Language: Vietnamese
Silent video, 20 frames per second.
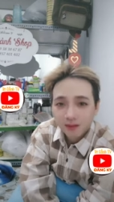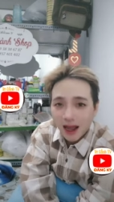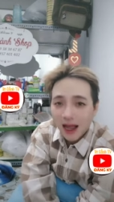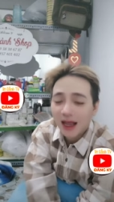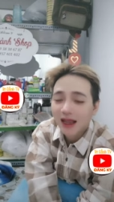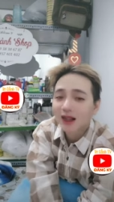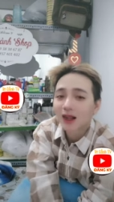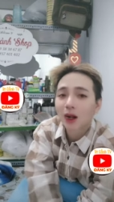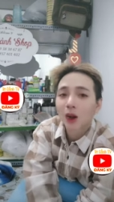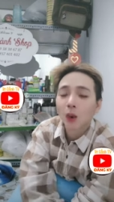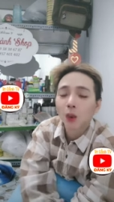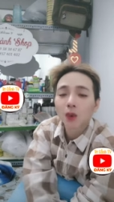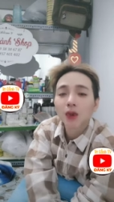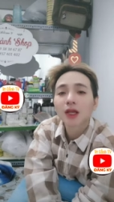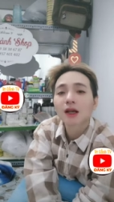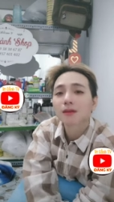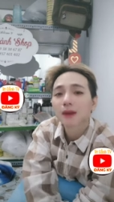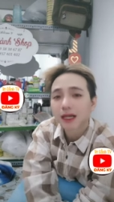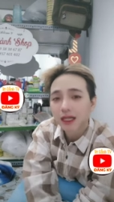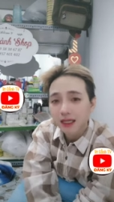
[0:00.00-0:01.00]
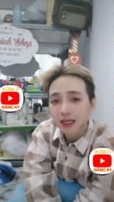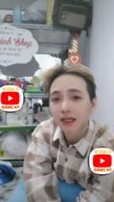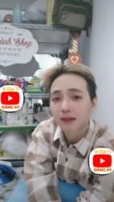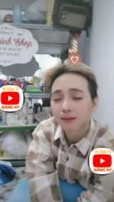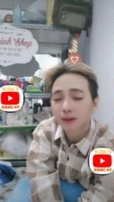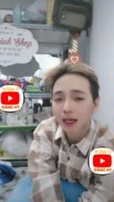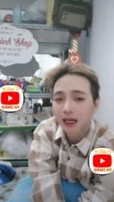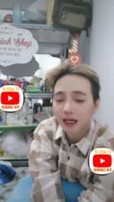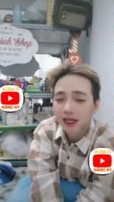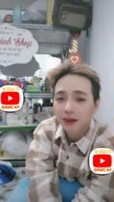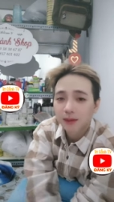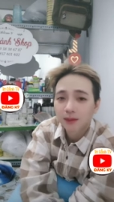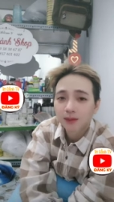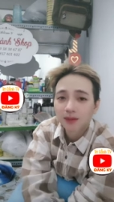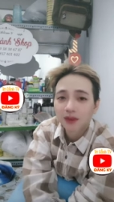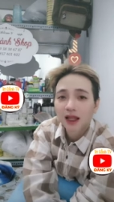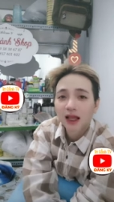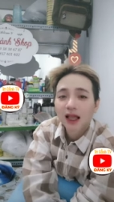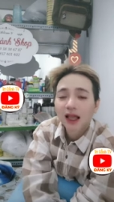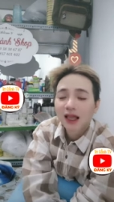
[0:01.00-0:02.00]
bài cũ nhưng mà người mới
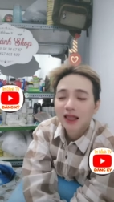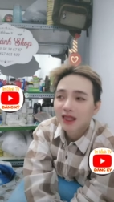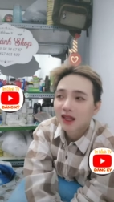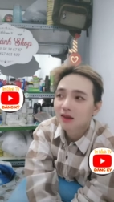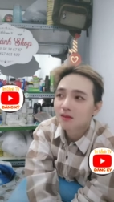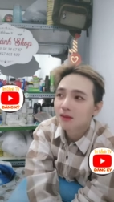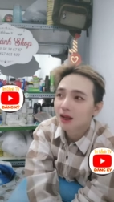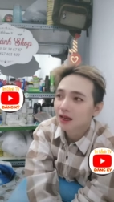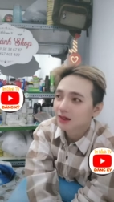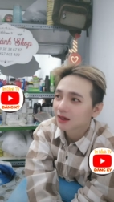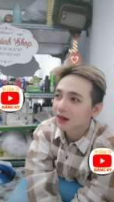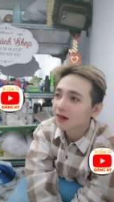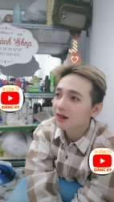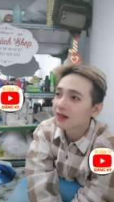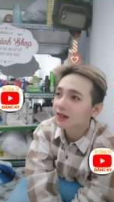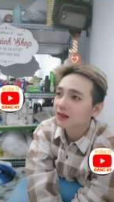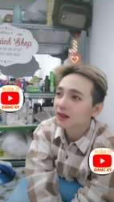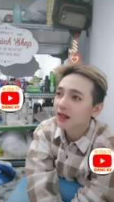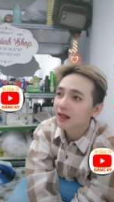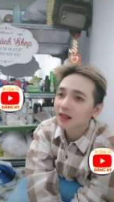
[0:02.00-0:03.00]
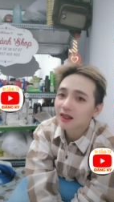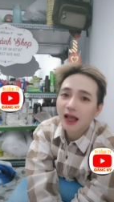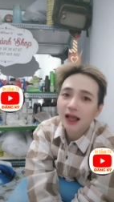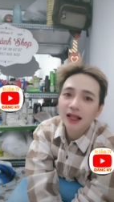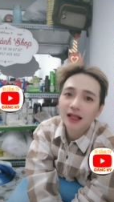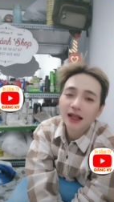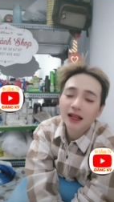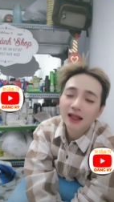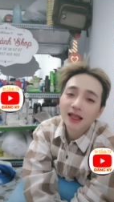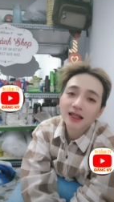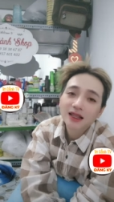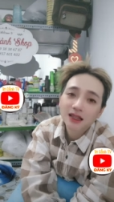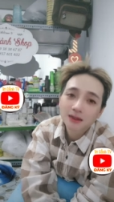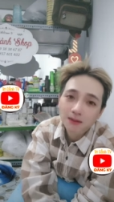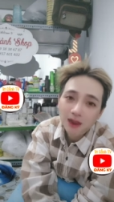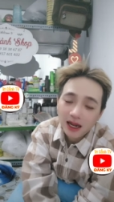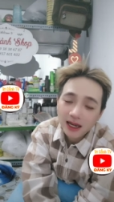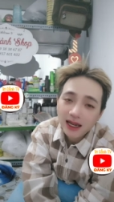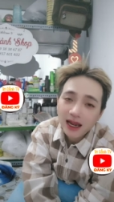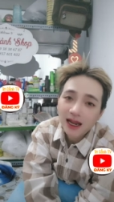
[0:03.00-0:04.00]
nhưng mà rất là tiếc cho ảnh là cái người
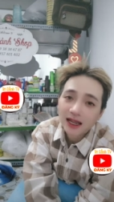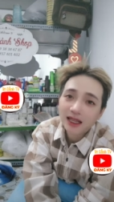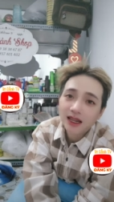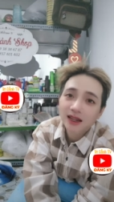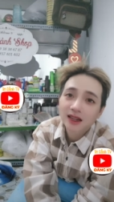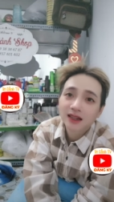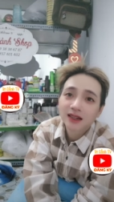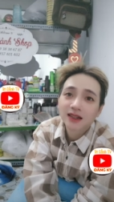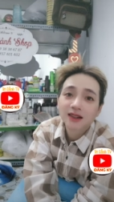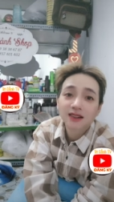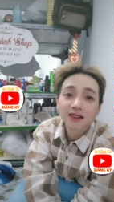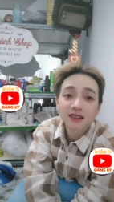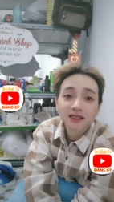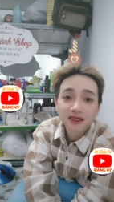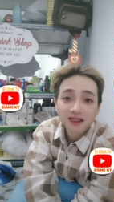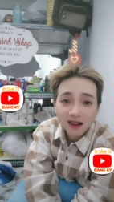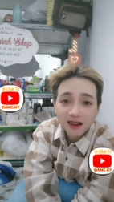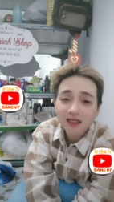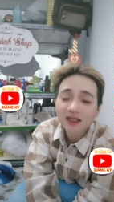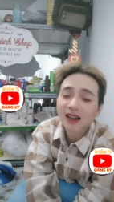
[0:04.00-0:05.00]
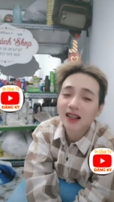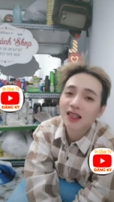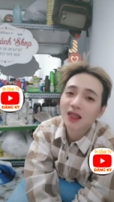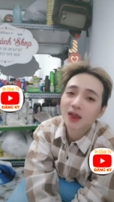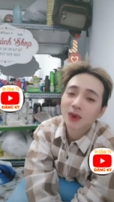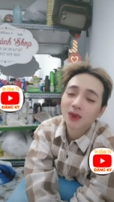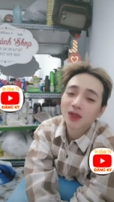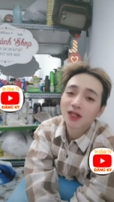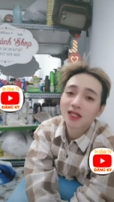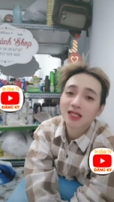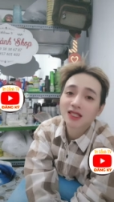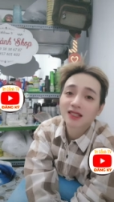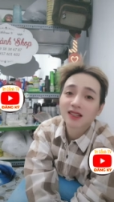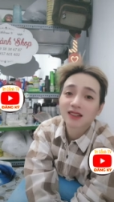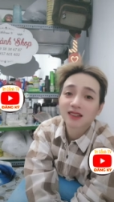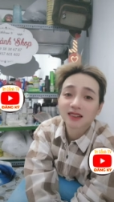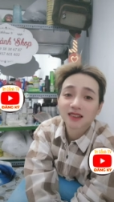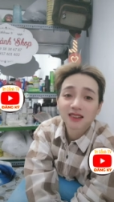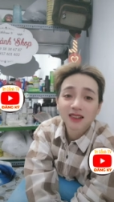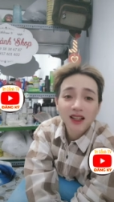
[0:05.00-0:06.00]
mới này thì được rất là nhiều người
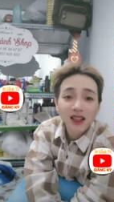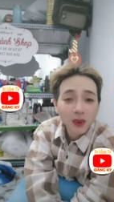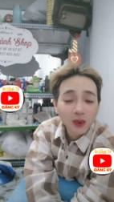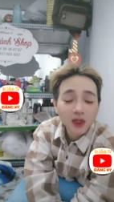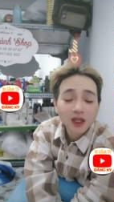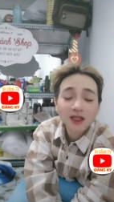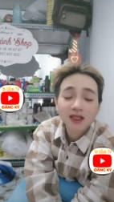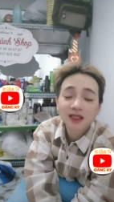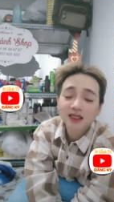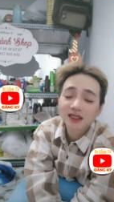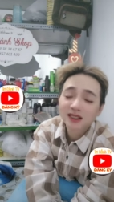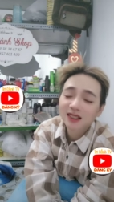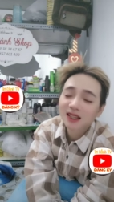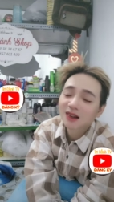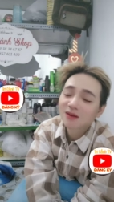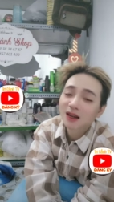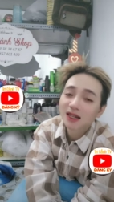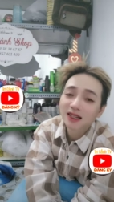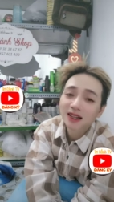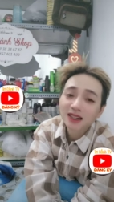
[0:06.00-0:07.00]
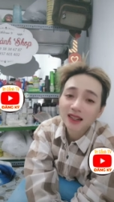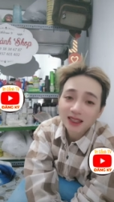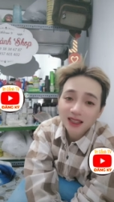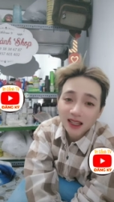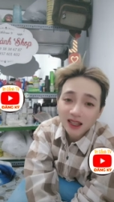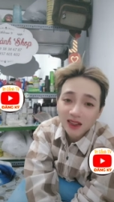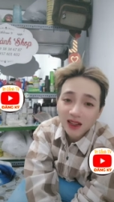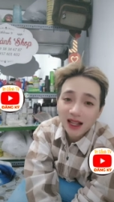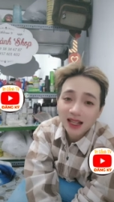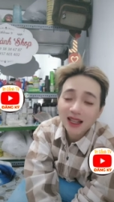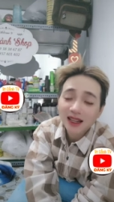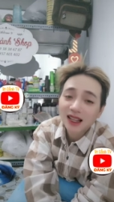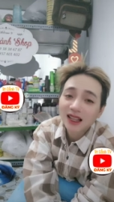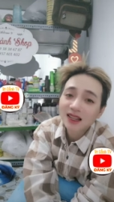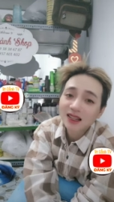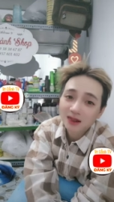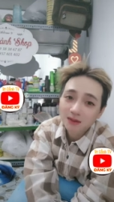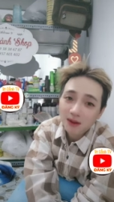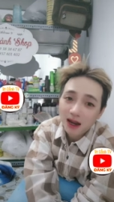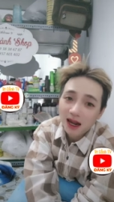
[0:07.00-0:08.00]
sự yêu thương nhưng mà rất là tiếc cho ảnh là
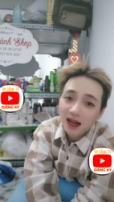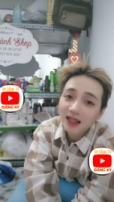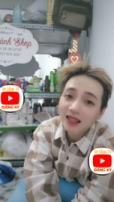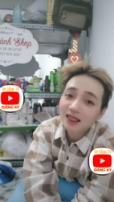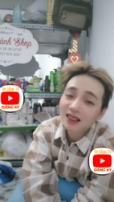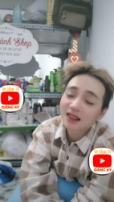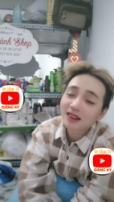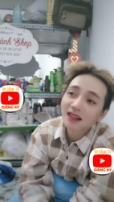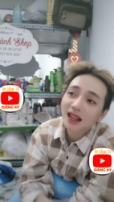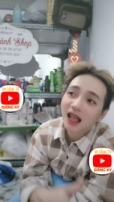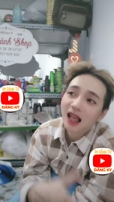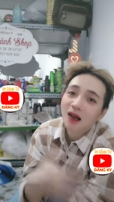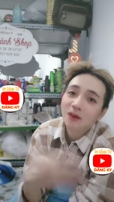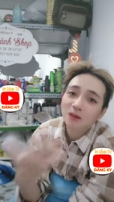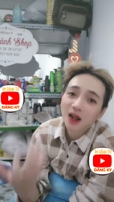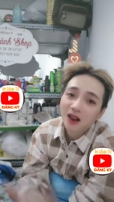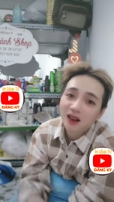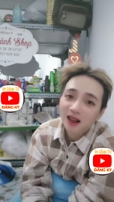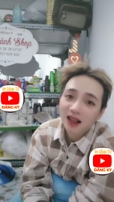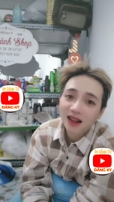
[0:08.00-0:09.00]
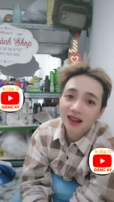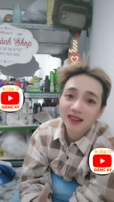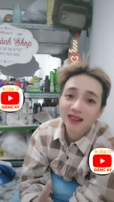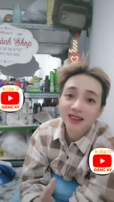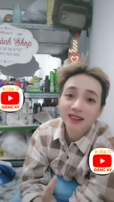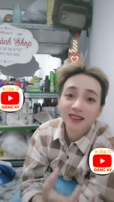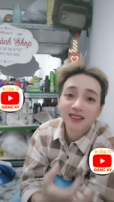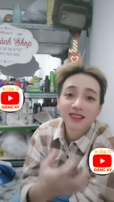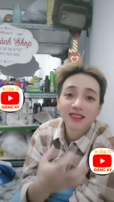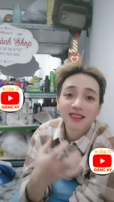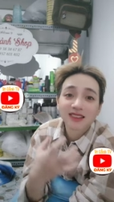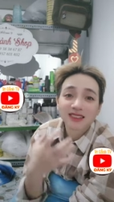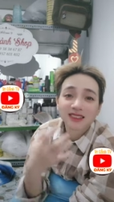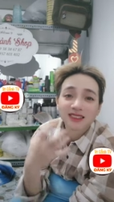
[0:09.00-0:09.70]
cái người mới tức là hồng loan á được